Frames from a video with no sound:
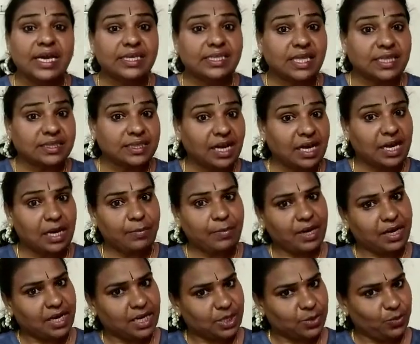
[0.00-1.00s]
இதைத்தான்
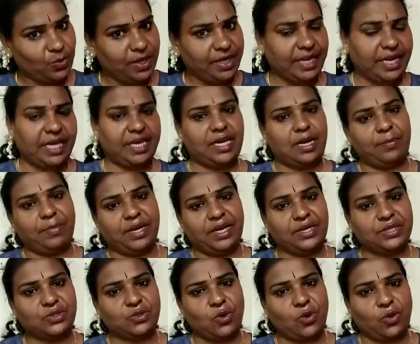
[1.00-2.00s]
நாம கடவுள் நிலை
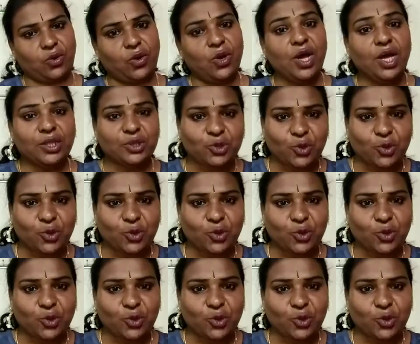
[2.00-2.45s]
அப்படின்னு சொல்றோம்